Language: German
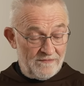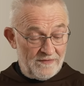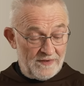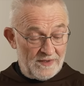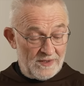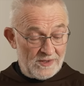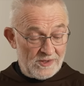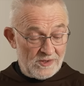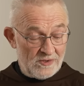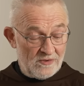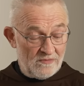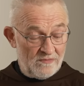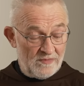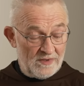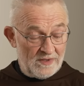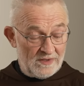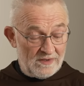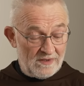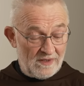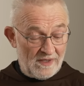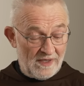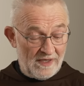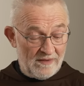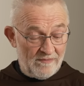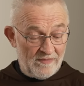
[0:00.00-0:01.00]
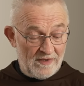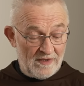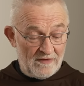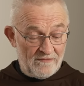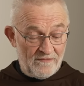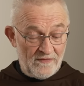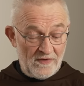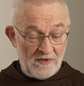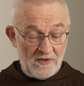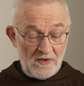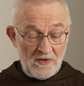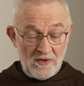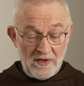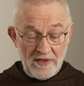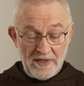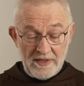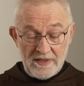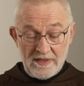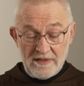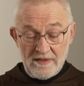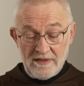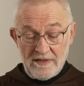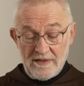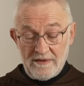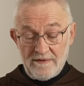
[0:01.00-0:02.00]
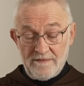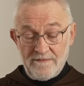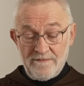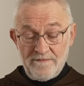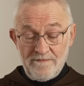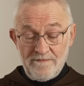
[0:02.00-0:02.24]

wirst du mich dreimal verleugnen.